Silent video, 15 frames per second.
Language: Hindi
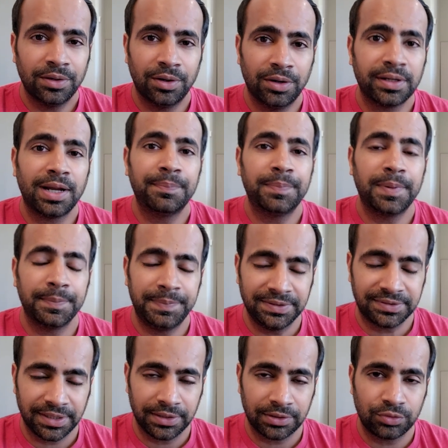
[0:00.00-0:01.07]
और आप
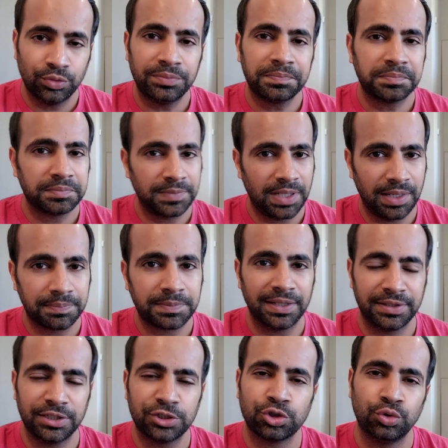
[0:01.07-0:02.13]
पपीज़ के नखून आप
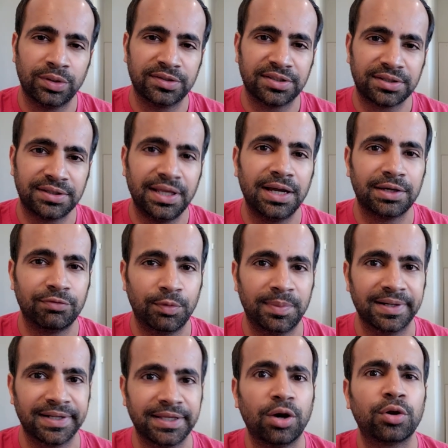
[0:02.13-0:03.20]
काटना शुरू कर सकते हैं अगर वो
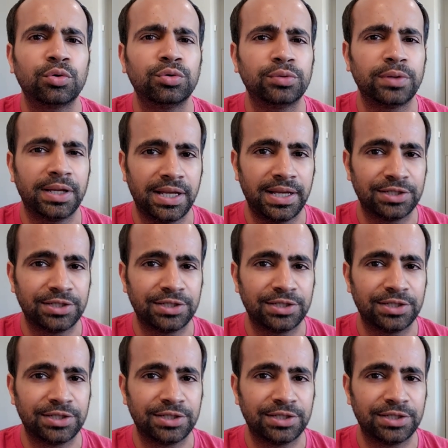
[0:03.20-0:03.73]
बढ़ गया और उनको